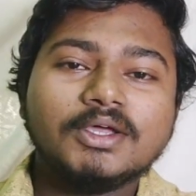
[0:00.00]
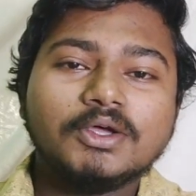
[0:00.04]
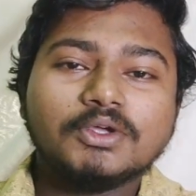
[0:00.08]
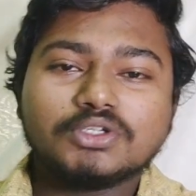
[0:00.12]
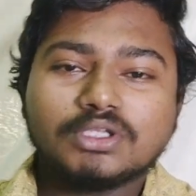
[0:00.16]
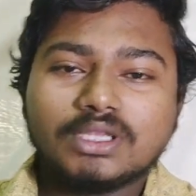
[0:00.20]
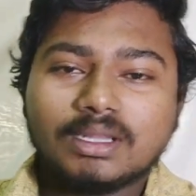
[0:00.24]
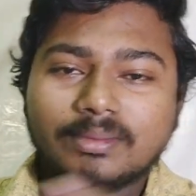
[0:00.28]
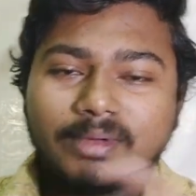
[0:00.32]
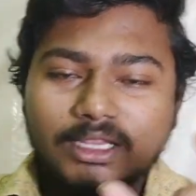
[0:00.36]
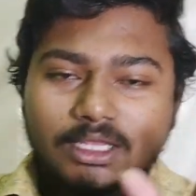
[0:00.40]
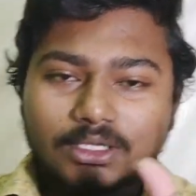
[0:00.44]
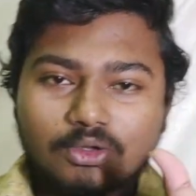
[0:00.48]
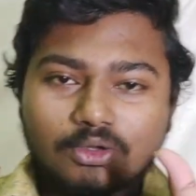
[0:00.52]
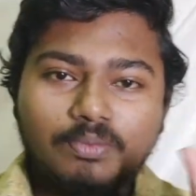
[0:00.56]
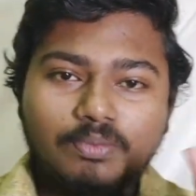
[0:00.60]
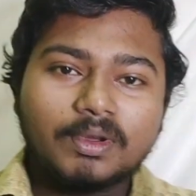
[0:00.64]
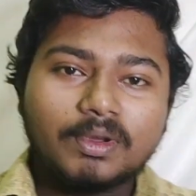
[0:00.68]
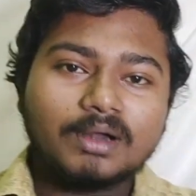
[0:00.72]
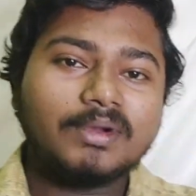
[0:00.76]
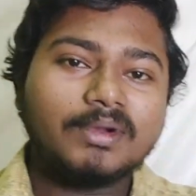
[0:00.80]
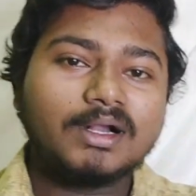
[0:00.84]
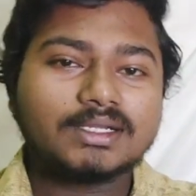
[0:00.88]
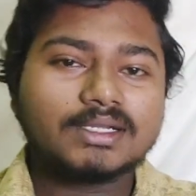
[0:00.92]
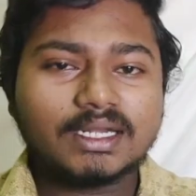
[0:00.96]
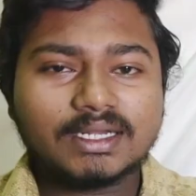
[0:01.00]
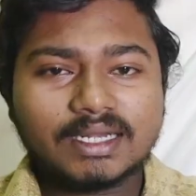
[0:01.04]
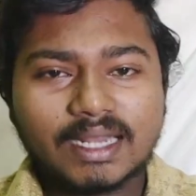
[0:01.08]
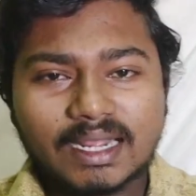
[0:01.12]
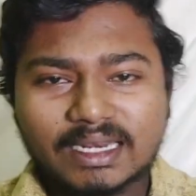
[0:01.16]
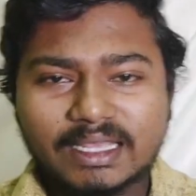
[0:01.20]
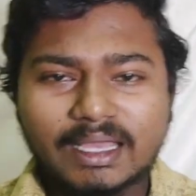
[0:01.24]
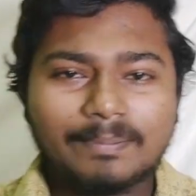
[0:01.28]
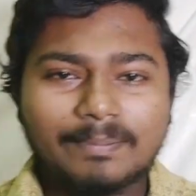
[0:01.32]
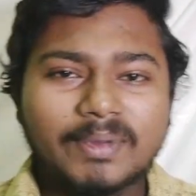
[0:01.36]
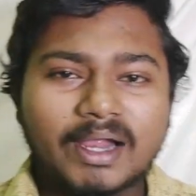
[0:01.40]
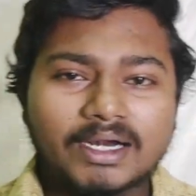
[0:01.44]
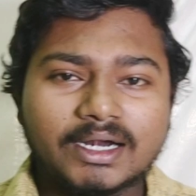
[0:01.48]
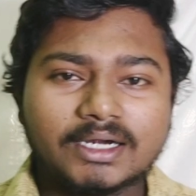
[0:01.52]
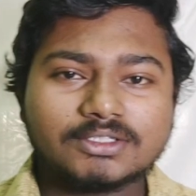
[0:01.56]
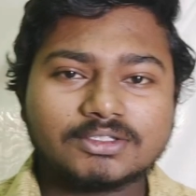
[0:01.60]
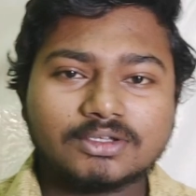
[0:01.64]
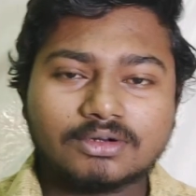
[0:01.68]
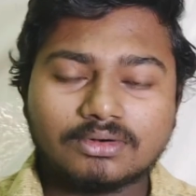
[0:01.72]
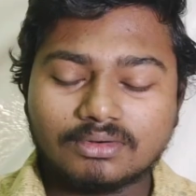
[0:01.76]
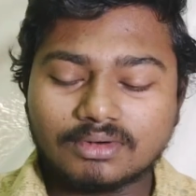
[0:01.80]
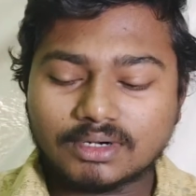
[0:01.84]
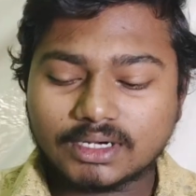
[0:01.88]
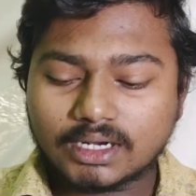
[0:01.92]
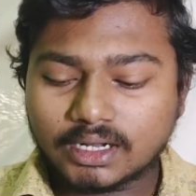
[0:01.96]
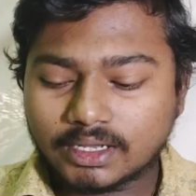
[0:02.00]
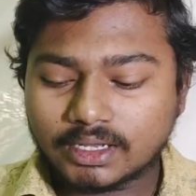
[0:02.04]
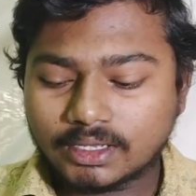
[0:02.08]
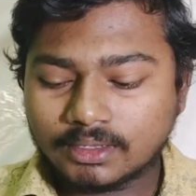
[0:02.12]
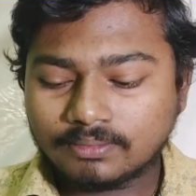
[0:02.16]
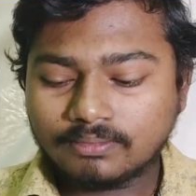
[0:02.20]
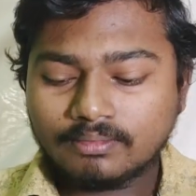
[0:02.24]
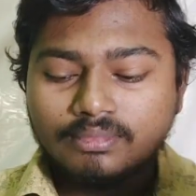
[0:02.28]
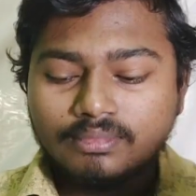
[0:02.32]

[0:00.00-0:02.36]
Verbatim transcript: ஸோ இந்த மாதிரி அந்த கியூபர் பெல்ட்டில் நிறைய பிளானட்ஸ் இருக்குன்றாங்க